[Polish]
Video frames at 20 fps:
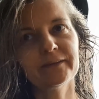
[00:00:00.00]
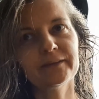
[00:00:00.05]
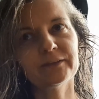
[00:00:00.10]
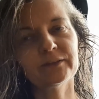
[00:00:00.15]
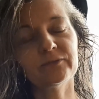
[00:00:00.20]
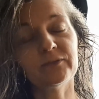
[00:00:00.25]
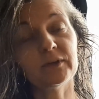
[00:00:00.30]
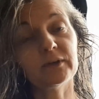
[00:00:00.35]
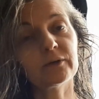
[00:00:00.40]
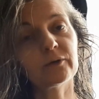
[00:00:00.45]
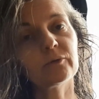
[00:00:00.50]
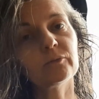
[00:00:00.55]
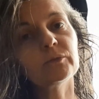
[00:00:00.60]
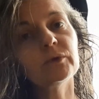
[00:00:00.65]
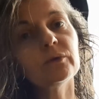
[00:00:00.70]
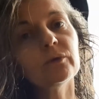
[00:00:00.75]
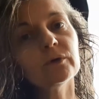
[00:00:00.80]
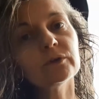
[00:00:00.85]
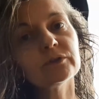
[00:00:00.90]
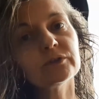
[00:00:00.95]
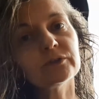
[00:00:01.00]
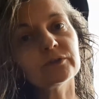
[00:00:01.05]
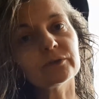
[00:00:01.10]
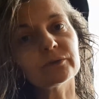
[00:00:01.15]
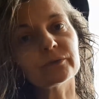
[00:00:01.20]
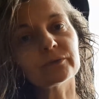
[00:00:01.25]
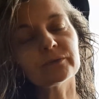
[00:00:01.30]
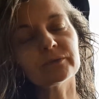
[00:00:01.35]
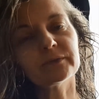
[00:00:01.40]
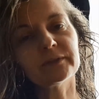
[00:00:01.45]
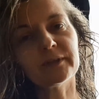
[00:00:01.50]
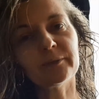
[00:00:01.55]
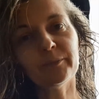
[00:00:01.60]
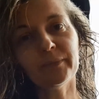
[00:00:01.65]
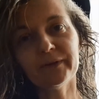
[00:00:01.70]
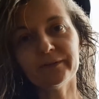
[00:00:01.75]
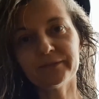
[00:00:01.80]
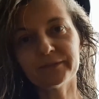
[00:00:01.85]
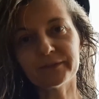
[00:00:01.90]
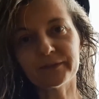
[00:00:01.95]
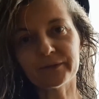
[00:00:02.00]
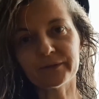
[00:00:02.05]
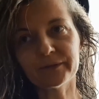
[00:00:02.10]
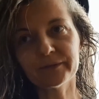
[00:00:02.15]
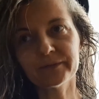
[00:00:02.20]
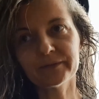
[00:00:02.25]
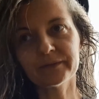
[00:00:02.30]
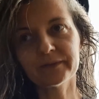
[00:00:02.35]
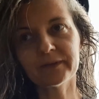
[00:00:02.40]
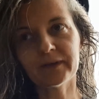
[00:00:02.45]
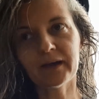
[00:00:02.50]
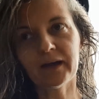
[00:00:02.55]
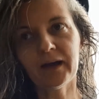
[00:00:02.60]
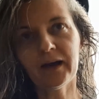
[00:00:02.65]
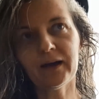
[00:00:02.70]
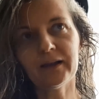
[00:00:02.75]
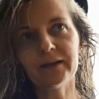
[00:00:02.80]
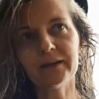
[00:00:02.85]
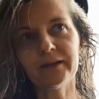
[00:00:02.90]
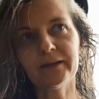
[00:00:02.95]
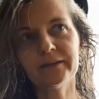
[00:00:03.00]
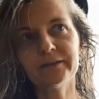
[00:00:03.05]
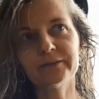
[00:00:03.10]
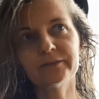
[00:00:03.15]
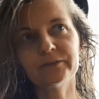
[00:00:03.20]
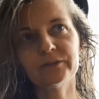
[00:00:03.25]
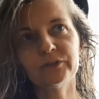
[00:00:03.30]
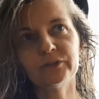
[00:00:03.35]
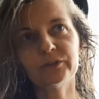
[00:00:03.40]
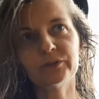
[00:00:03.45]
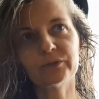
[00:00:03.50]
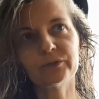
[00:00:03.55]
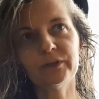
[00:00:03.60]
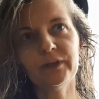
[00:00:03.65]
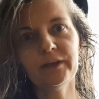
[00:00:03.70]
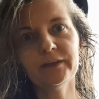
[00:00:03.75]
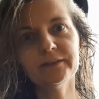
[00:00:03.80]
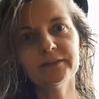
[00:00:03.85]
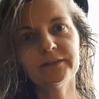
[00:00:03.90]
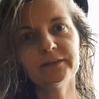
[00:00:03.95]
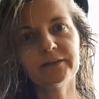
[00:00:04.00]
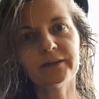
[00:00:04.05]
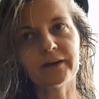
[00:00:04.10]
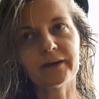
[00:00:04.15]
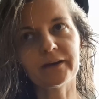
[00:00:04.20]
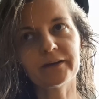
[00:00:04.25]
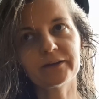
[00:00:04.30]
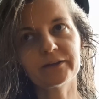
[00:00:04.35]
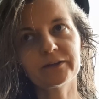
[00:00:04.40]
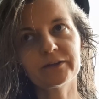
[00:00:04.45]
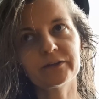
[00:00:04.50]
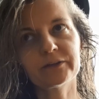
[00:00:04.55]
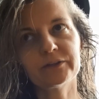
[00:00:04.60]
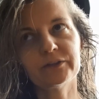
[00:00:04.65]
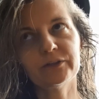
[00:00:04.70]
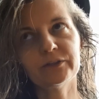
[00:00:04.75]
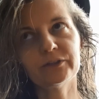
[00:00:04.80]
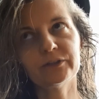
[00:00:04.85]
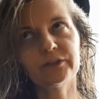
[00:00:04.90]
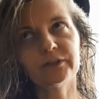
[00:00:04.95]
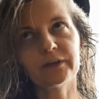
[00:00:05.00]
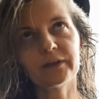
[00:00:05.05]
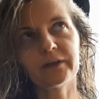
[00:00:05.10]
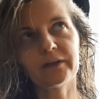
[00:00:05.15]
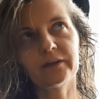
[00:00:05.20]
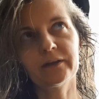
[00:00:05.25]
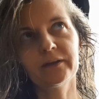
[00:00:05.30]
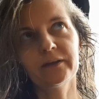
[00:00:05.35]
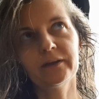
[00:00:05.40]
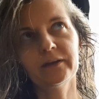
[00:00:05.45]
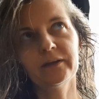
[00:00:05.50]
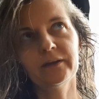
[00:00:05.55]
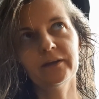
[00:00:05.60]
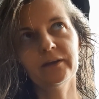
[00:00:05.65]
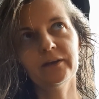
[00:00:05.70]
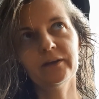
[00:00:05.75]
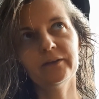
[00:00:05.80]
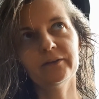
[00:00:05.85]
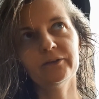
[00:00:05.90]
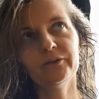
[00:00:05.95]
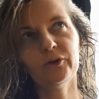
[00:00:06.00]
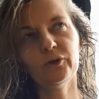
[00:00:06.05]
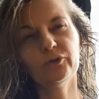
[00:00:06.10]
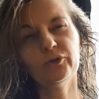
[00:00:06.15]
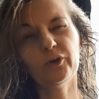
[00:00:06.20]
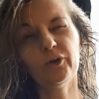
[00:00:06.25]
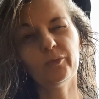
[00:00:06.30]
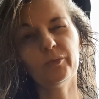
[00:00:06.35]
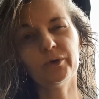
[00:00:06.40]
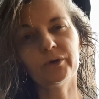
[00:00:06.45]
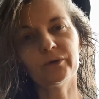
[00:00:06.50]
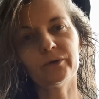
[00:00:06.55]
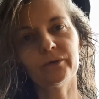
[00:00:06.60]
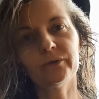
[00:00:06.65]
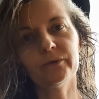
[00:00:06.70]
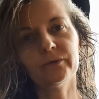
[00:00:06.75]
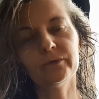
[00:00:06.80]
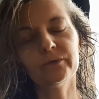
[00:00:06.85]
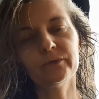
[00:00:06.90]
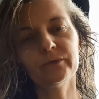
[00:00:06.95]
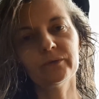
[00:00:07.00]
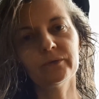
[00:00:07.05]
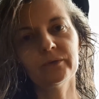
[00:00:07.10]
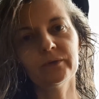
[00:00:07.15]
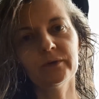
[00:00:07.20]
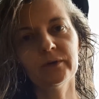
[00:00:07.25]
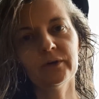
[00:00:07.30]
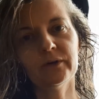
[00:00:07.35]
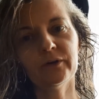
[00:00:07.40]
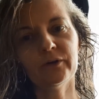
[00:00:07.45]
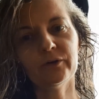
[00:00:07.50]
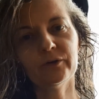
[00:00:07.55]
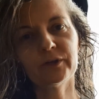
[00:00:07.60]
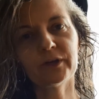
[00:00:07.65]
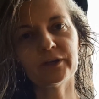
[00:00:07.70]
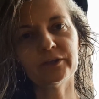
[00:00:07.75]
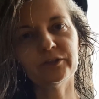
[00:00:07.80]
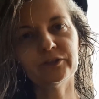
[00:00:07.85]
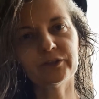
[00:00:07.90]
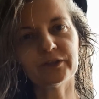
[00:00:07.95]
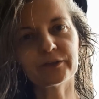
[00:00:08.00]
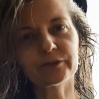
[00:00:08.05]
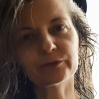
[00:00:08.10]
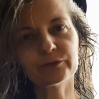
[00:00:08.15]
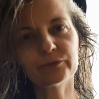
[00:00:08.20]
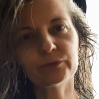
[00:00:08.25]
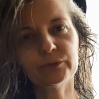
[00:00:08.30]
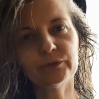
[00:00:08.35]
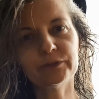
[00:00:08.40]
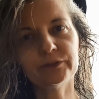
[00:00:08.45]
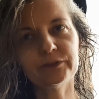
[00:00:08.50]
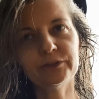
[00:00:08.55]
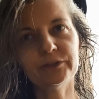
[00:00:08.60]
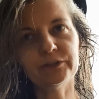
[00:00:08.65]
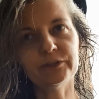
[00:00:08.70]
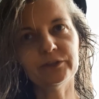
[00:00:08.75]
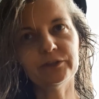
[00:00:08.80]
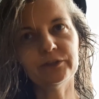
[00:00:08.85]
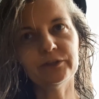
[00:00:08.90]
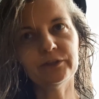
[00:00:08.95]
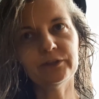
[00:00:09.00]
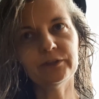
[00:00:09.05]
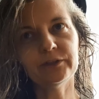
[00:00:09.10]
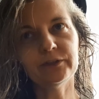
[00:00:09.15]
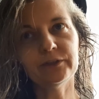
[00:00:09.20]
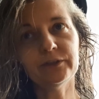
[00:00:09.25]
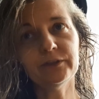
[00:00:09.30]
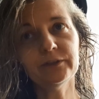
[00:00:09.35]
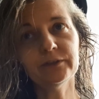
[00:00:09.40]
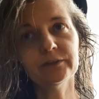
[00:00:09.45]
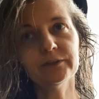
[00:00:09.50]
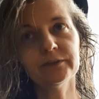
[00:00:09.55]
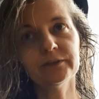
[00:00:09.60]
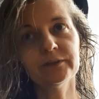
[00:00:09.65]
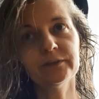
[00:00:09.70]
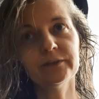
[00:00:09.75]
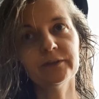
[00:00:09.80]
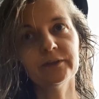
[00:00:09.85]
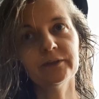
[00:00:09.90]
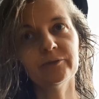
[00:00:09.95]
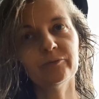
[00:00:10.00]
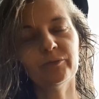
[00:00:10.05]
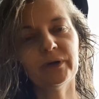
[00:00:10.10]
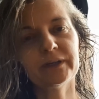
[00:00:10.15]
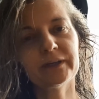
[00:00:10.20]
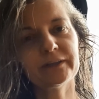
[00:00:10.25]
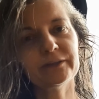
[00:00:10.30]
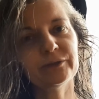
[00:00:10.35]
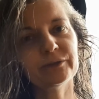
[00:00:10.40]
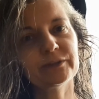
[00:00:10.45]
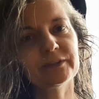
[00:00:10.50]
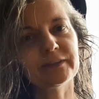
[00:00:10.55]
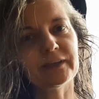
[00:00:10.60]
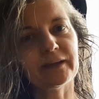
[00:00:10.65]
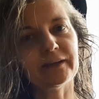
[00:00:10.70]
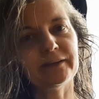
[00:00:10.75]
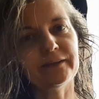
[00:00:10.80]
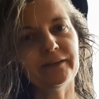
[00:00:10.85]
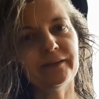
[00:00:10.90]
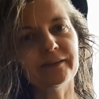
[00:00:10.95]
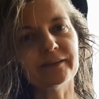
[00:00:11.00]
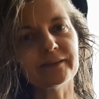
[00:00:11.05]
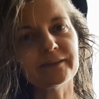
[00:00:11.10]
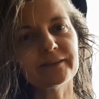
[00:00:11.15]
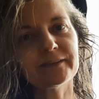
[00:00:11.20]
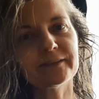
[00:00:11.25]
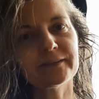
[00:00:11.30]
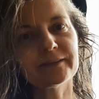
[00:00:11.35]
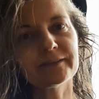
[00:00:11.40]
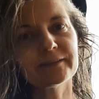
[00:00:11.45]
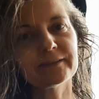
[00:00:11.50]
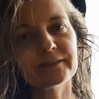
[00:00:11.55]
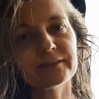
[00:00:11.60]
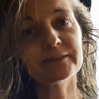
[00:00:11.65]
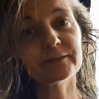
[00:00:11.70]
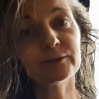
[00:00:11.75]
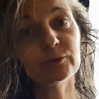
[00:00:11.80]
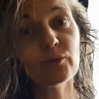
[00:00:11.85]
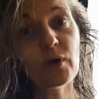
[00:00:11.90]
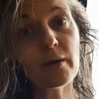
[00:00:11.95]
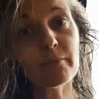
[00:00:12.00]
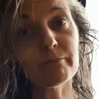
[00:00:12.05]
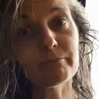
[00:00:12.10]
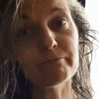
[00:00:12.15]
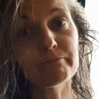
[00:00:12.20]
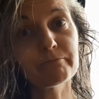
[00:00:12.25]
Z wielką miłością, na pewno. Ale czy to nie jest tak, że to dobro ogranicza rozwój tych dzieci i paradoksalnie jest złem?